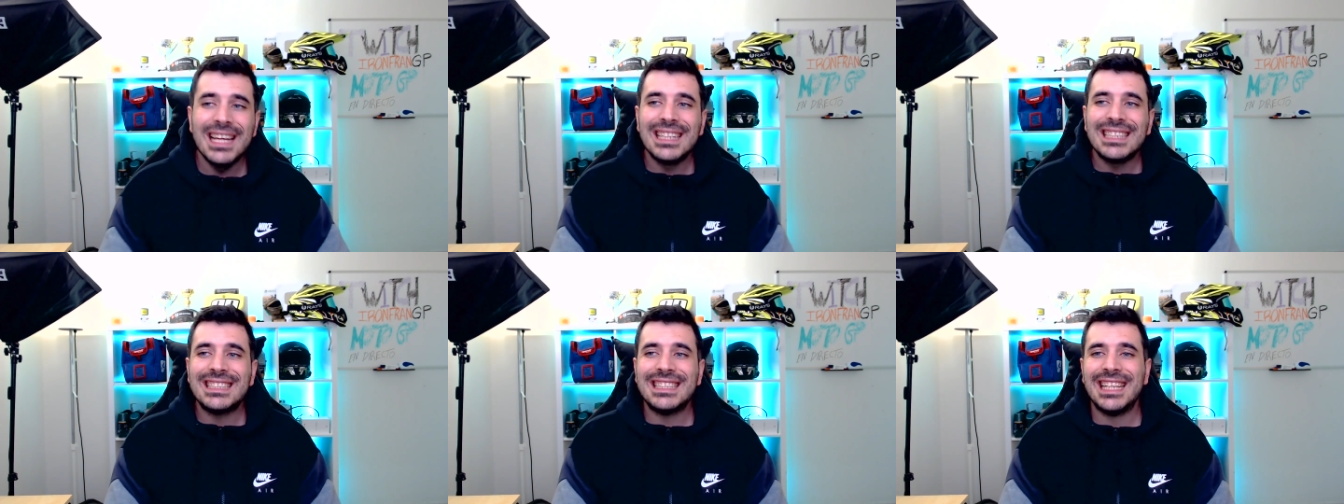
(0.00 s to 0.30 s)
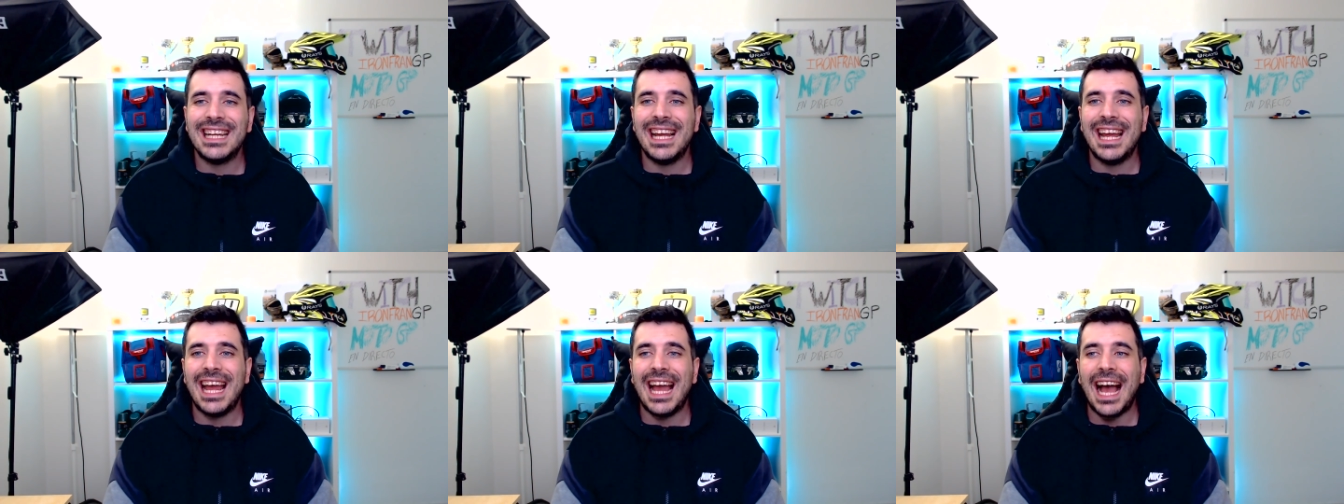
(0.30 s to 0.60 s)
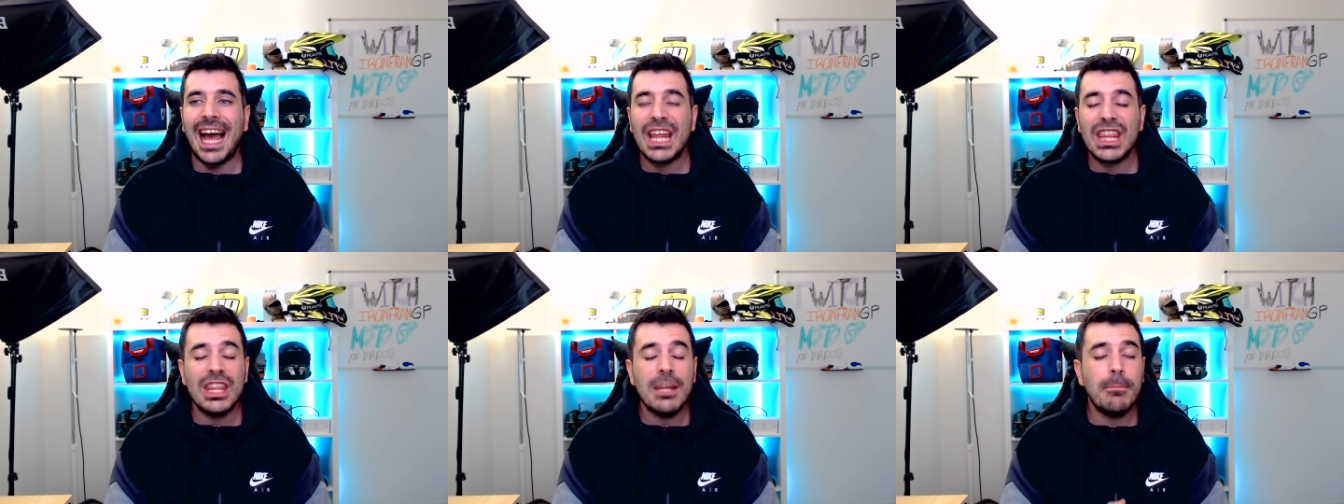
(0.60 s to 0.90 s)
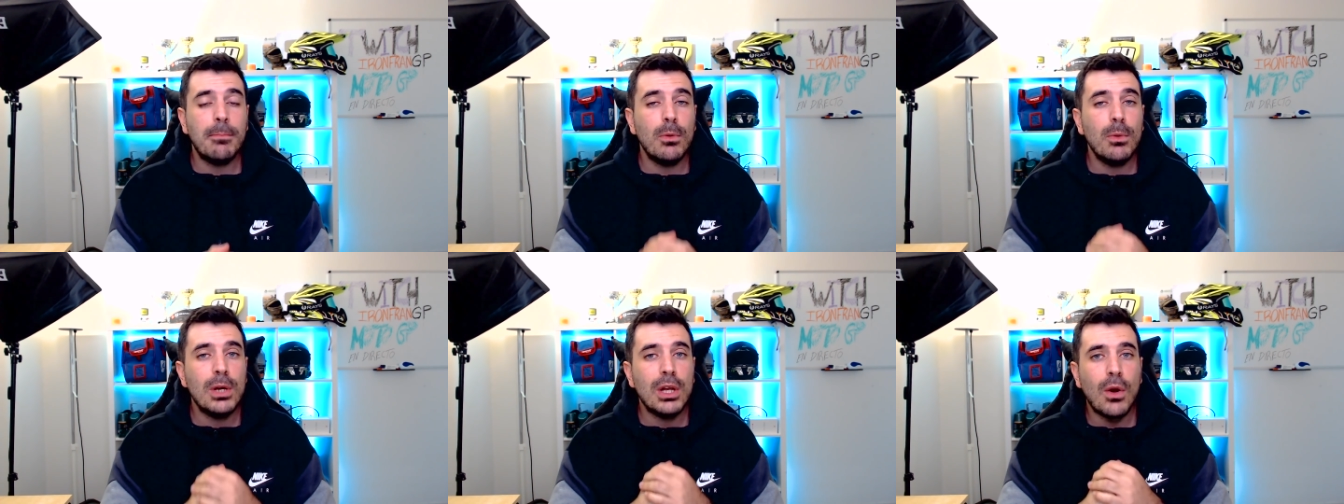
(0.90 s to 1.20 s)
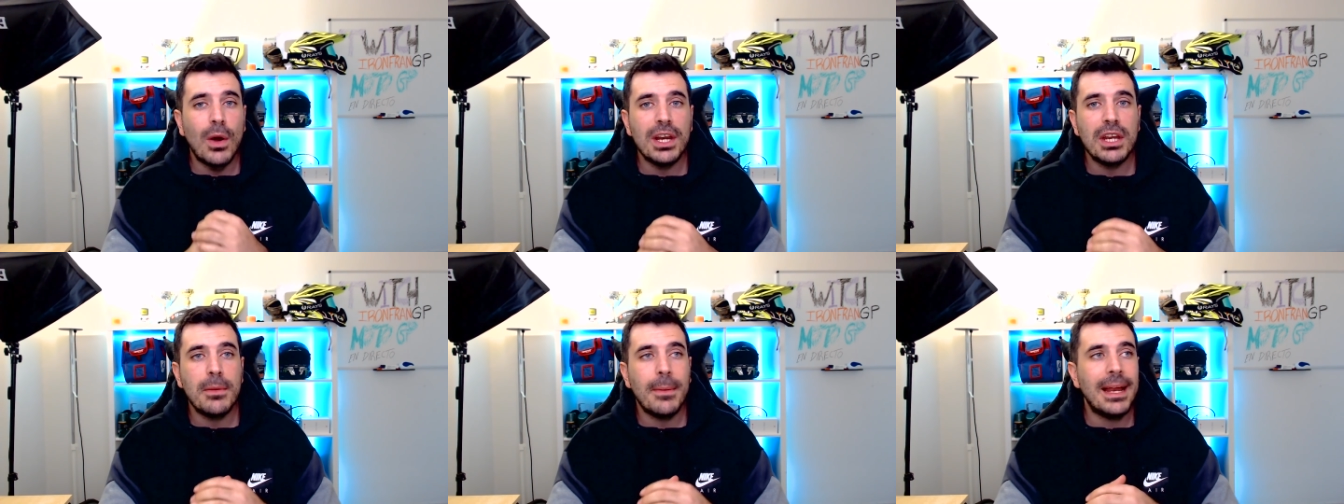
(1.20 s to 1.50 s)
se hace público
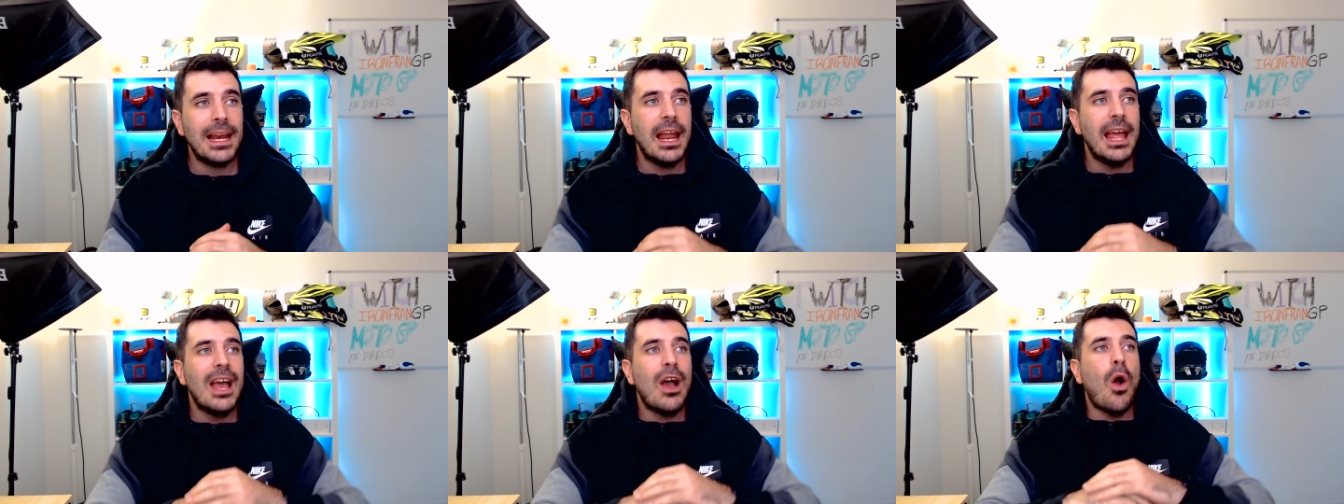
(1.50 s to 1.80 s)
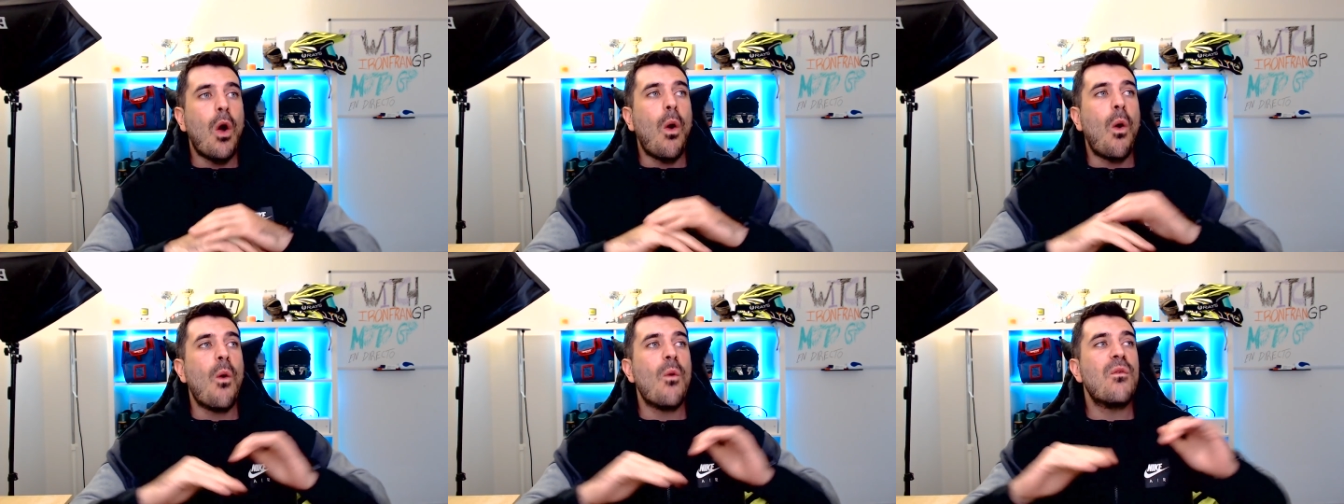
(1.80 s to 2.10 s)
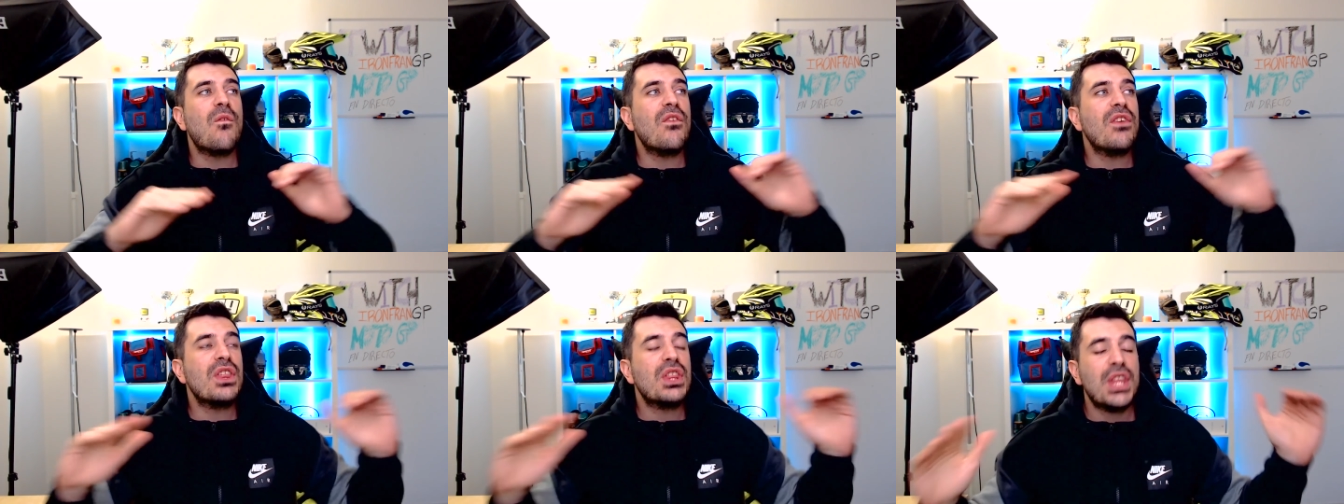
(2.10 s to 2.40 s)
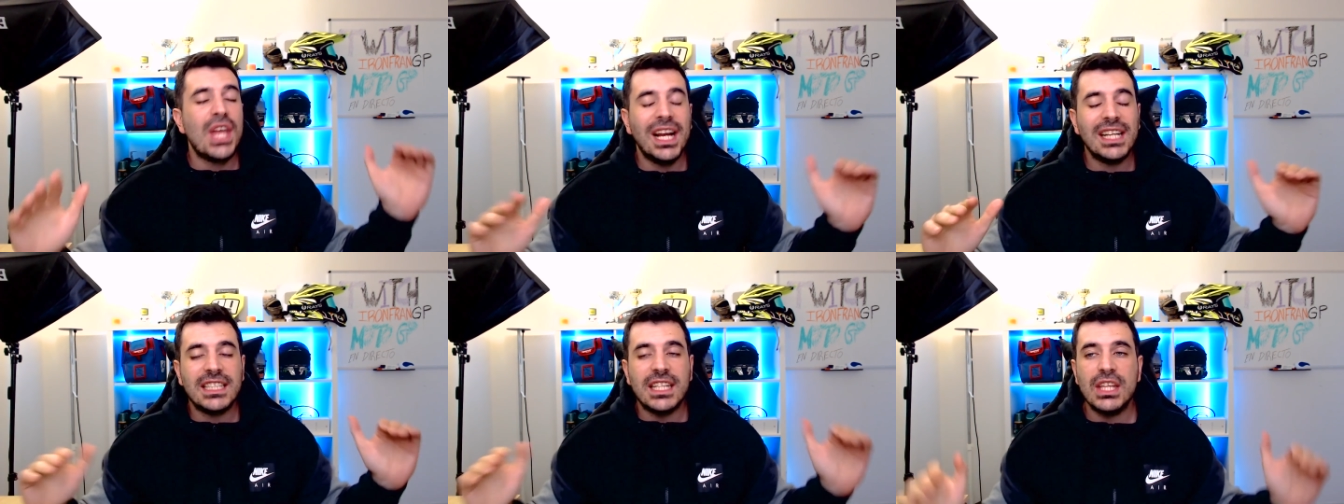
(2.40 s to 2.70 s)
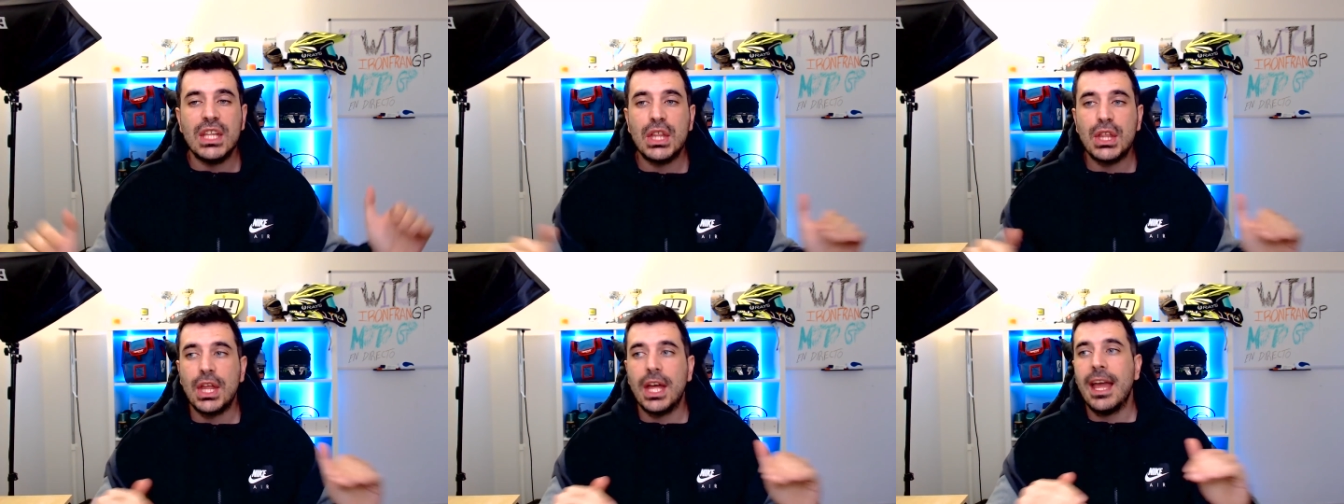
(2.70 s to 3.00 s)
a nivel oficial, se
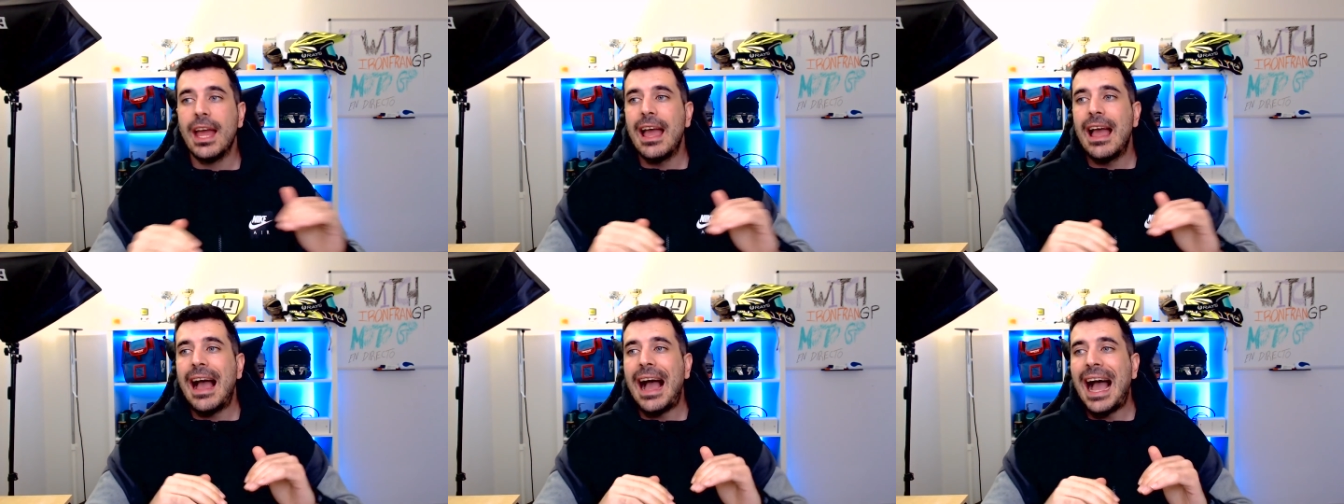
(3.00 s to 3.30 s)
dice,